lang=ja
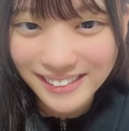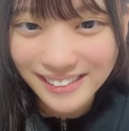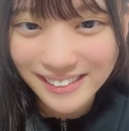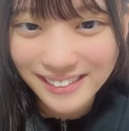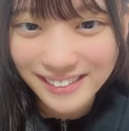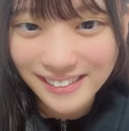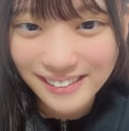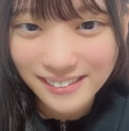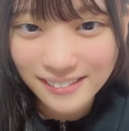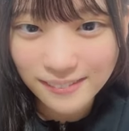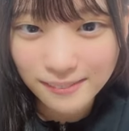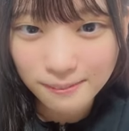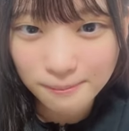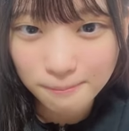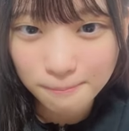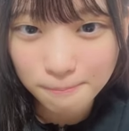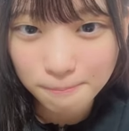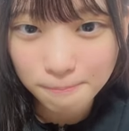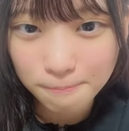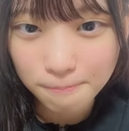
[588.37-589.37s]
そう
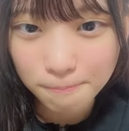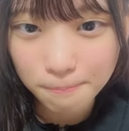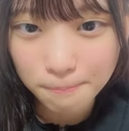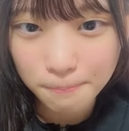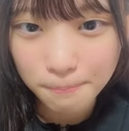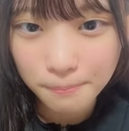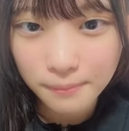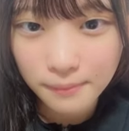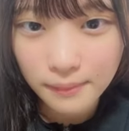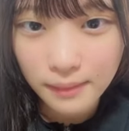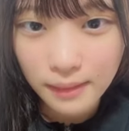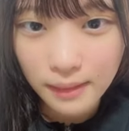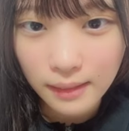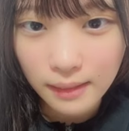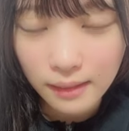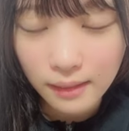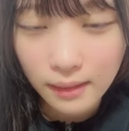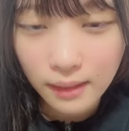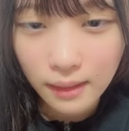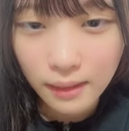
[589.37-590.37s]

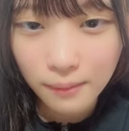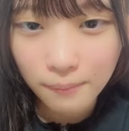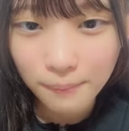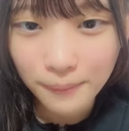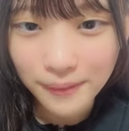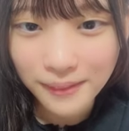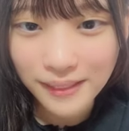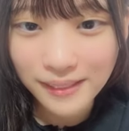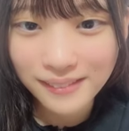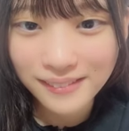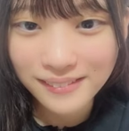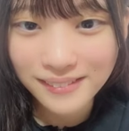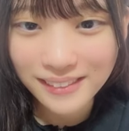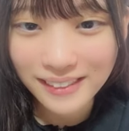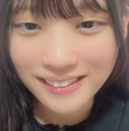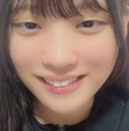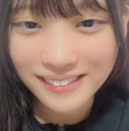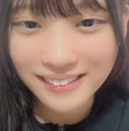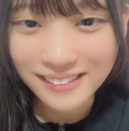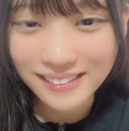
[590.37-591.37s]
ねパネル
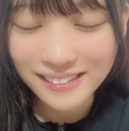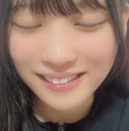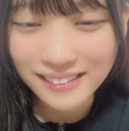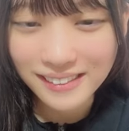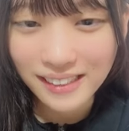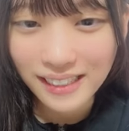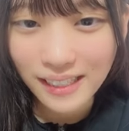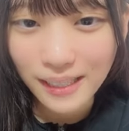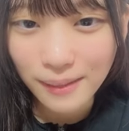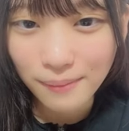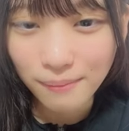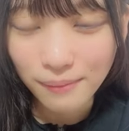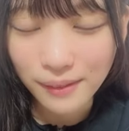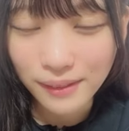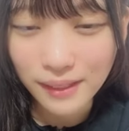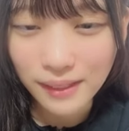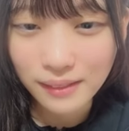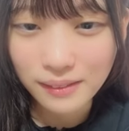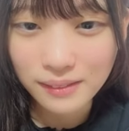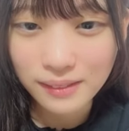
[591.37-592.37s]
写真
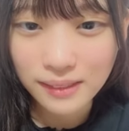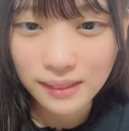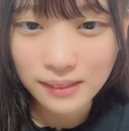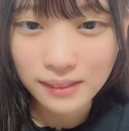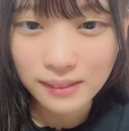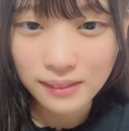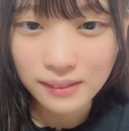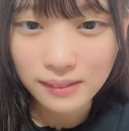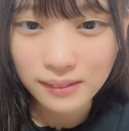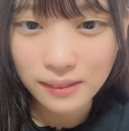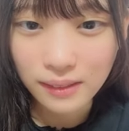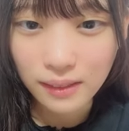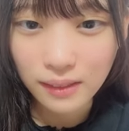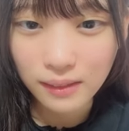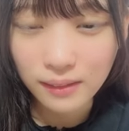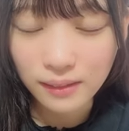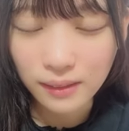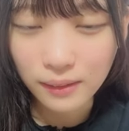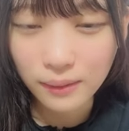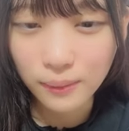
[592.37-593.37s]
パネル写真ね
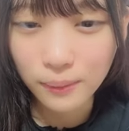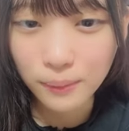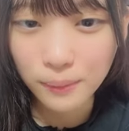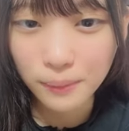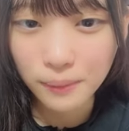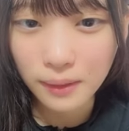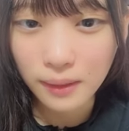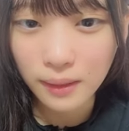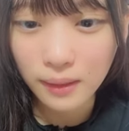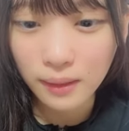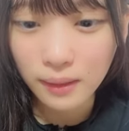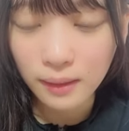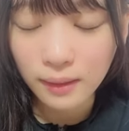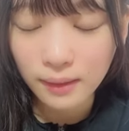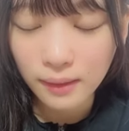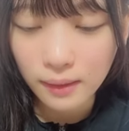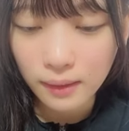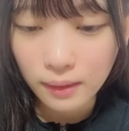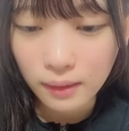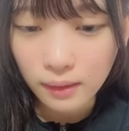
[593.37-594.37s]
なるほどね
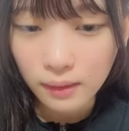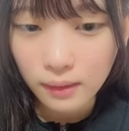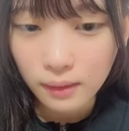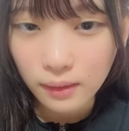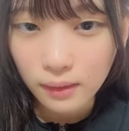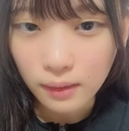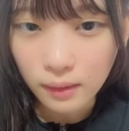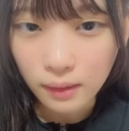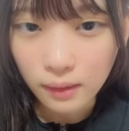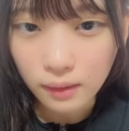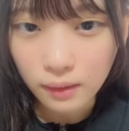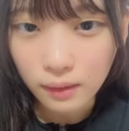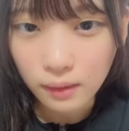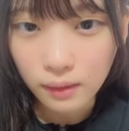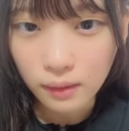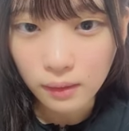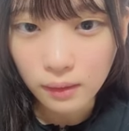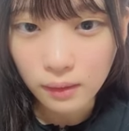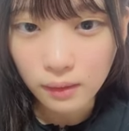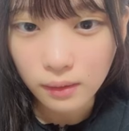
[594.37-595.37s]
なんか
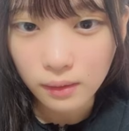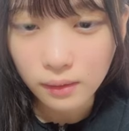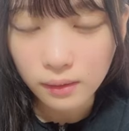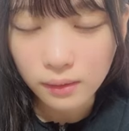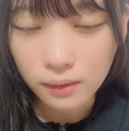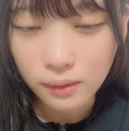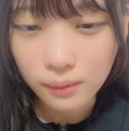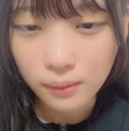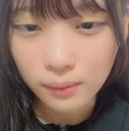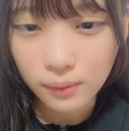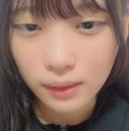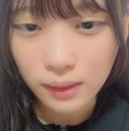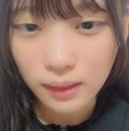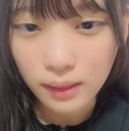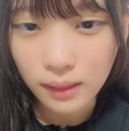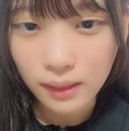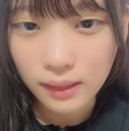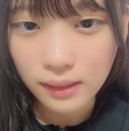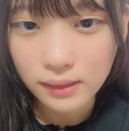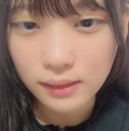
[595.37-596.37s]
ねいいよね
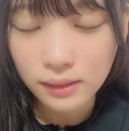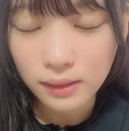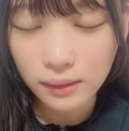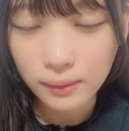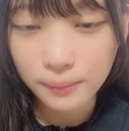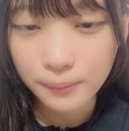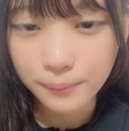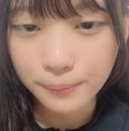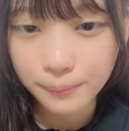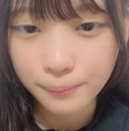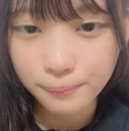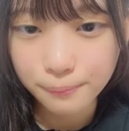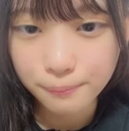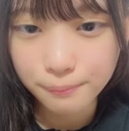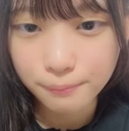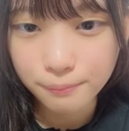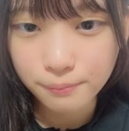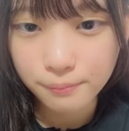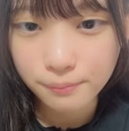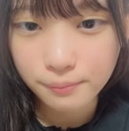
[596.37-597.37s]
アーシャ今
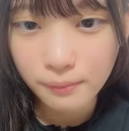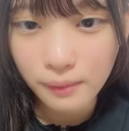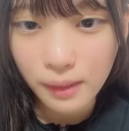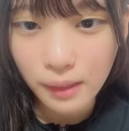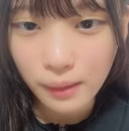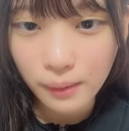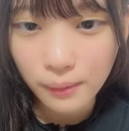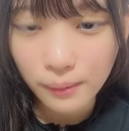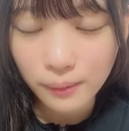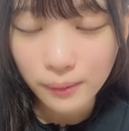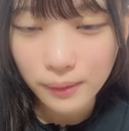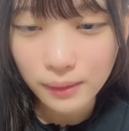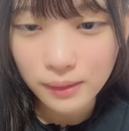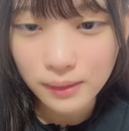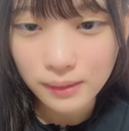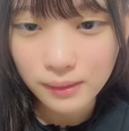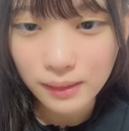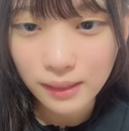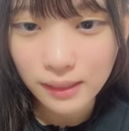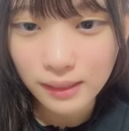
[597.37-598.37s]

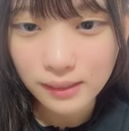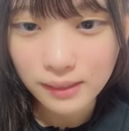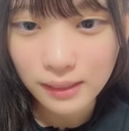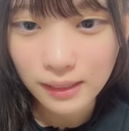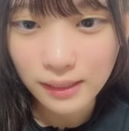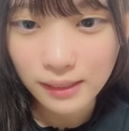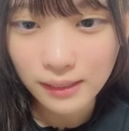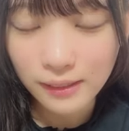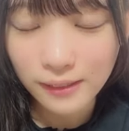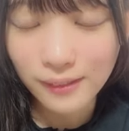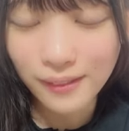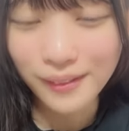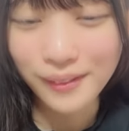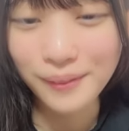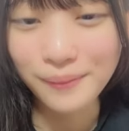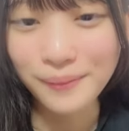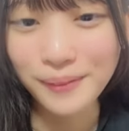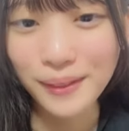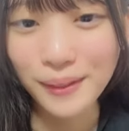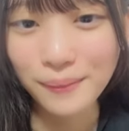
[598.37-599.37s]
年のアーシャ去年よ
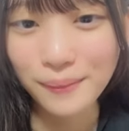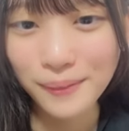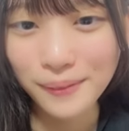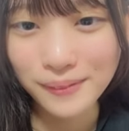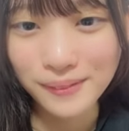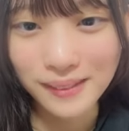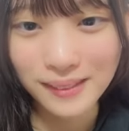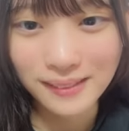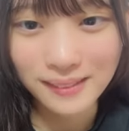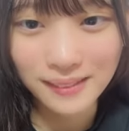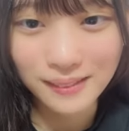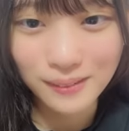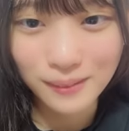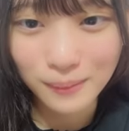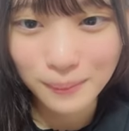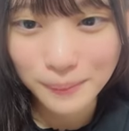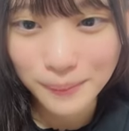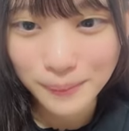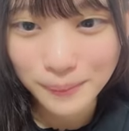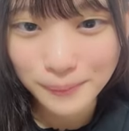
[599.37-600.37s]
りもだいぶ良くなったと
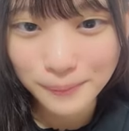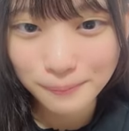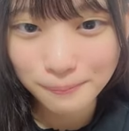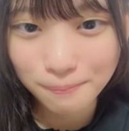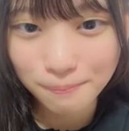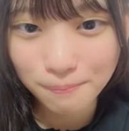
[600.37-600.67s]
思う